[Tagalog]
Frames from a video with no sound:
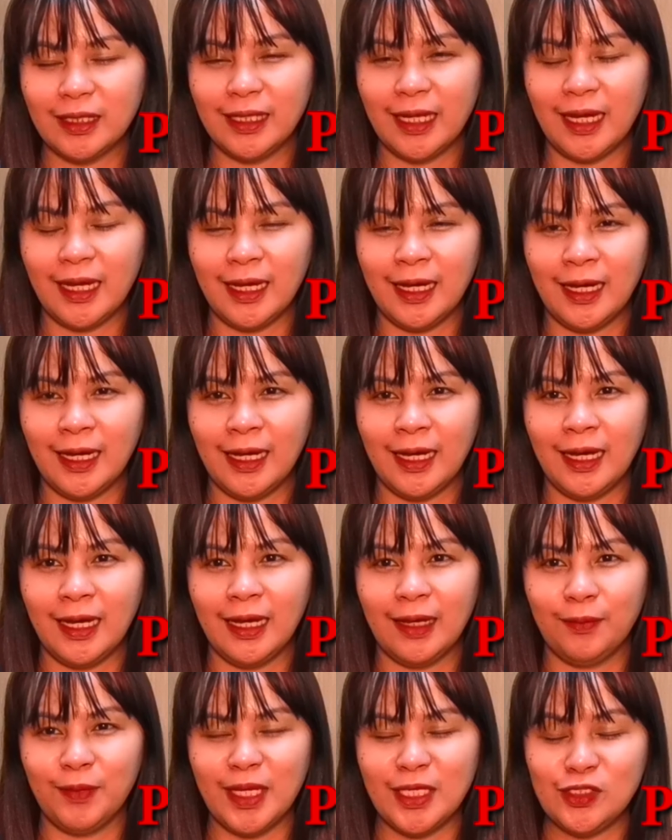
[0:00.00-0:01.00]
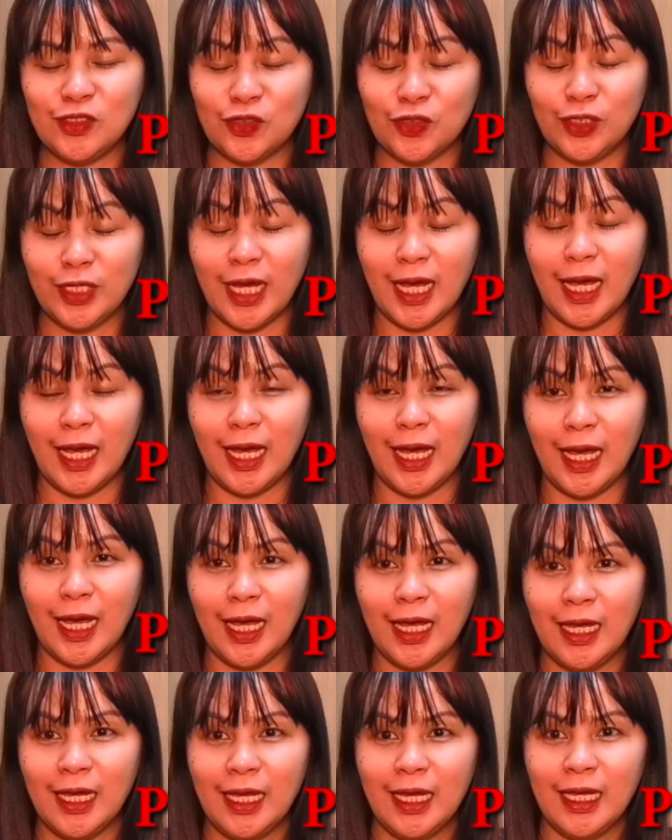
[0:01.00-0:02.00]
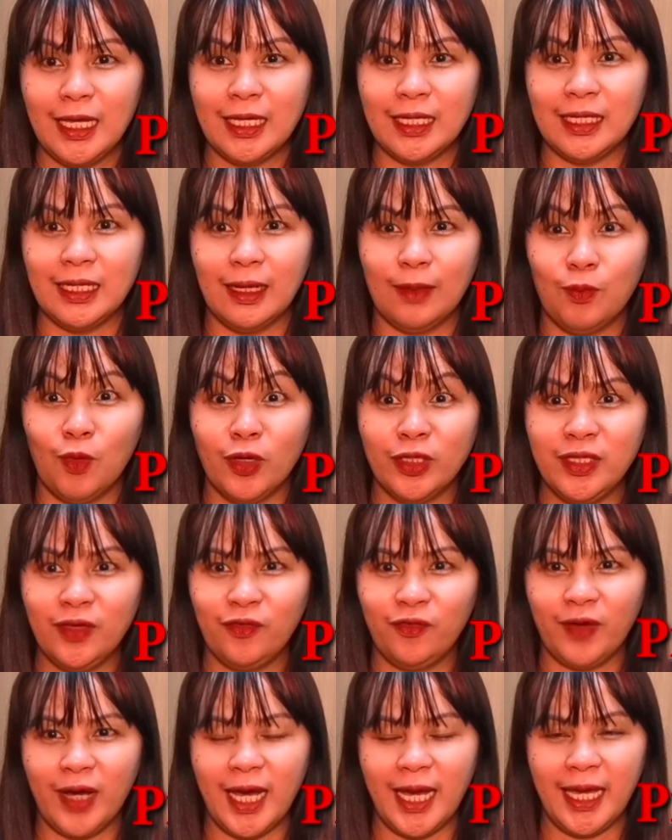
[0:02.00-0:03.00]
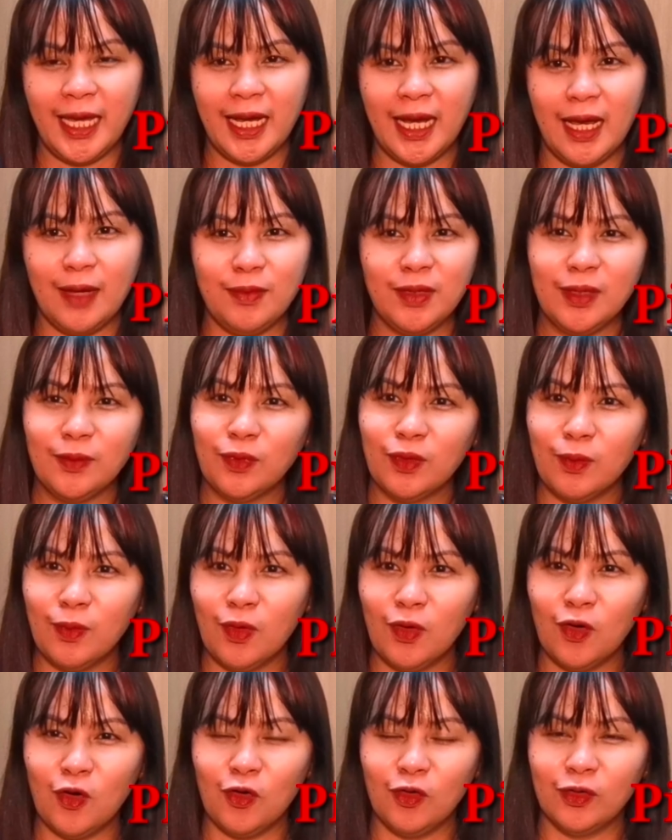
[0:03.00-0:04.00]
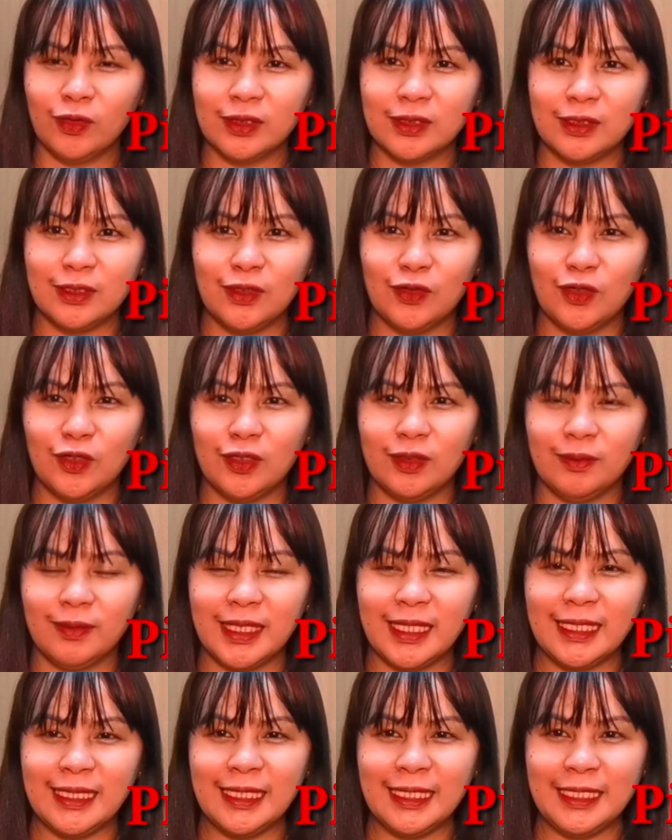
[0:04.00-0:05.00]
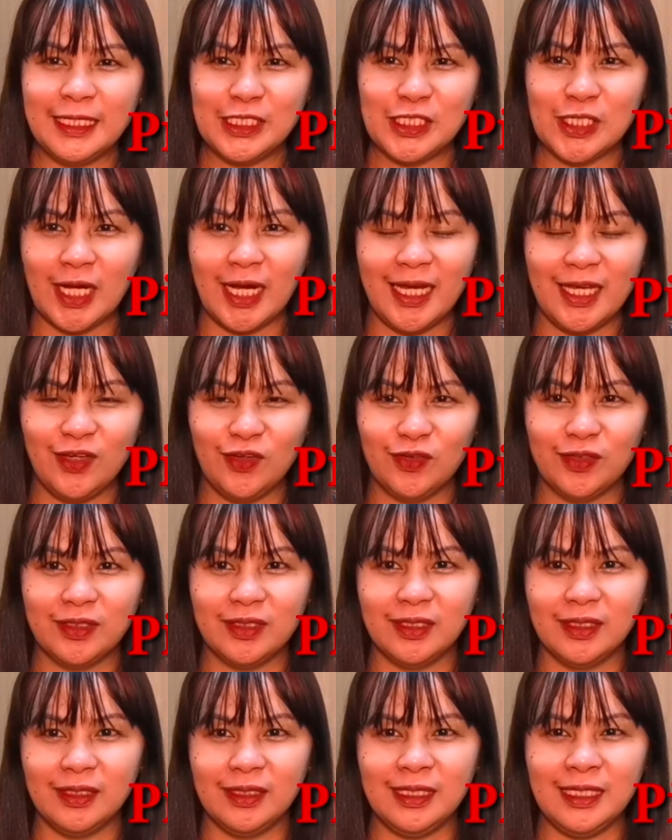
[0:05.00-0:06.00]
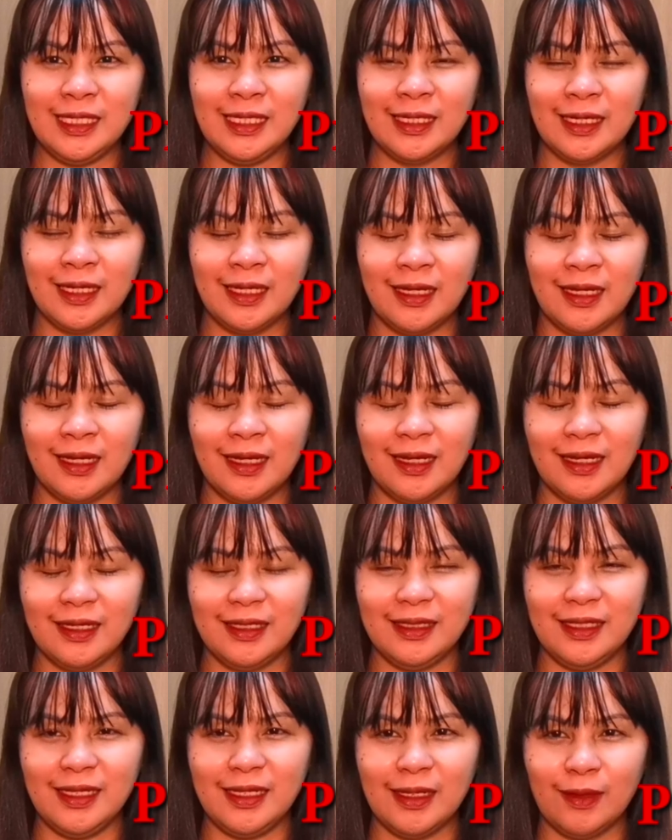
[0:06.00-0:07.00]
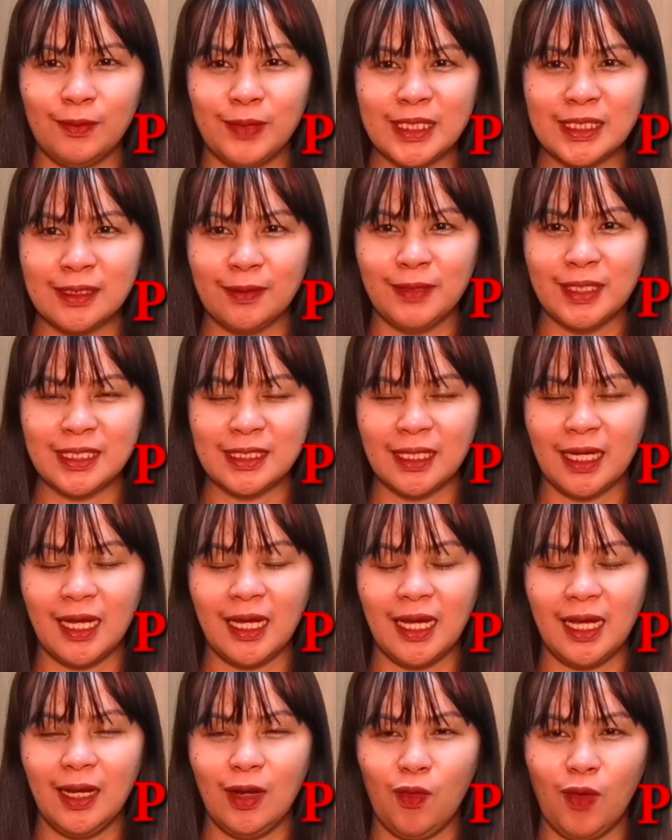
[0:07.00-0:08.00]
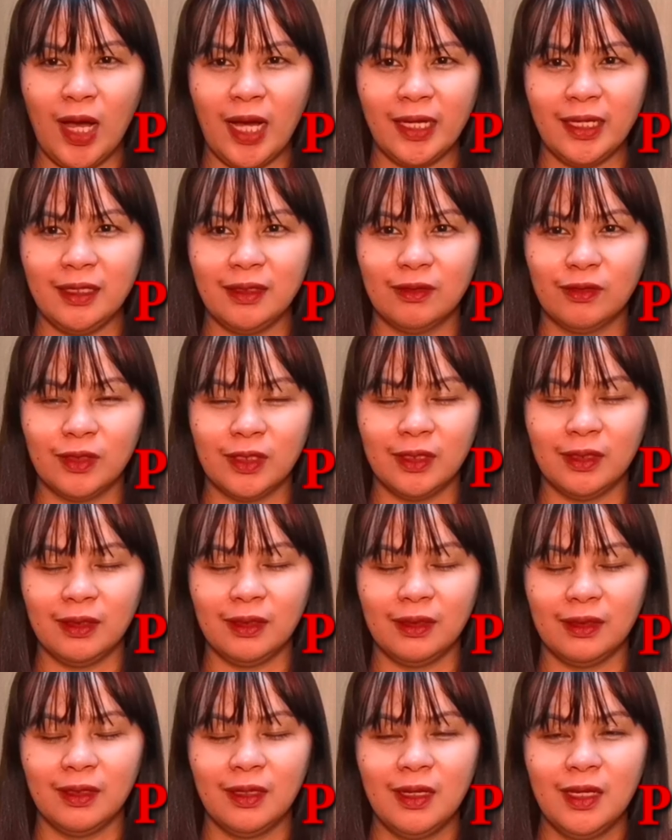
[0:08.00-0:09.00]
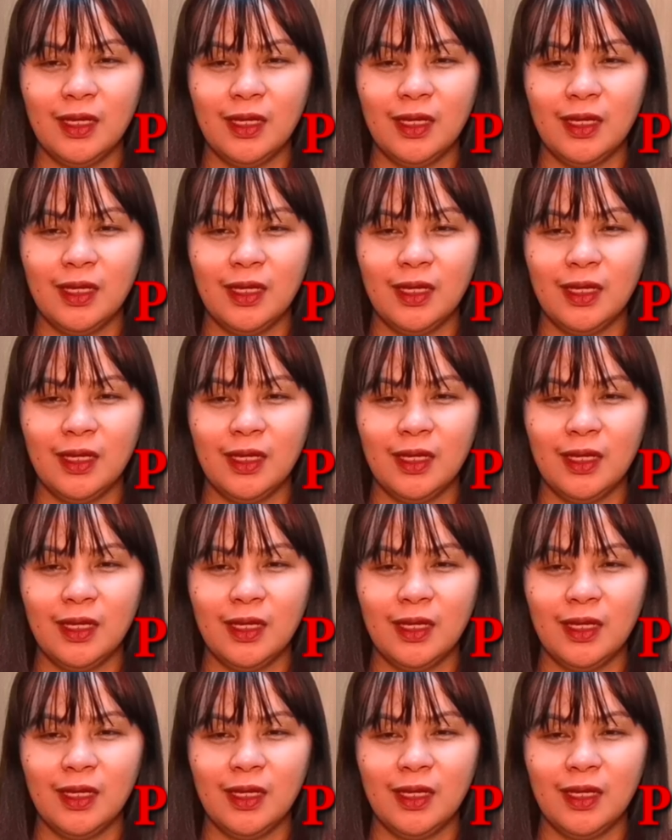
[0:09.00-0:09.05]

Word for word: lang na medyo na na modify ang aming bubong. Yon, maganda na siya ngayon. Hindi na hindi na basta-basta kakalawangin or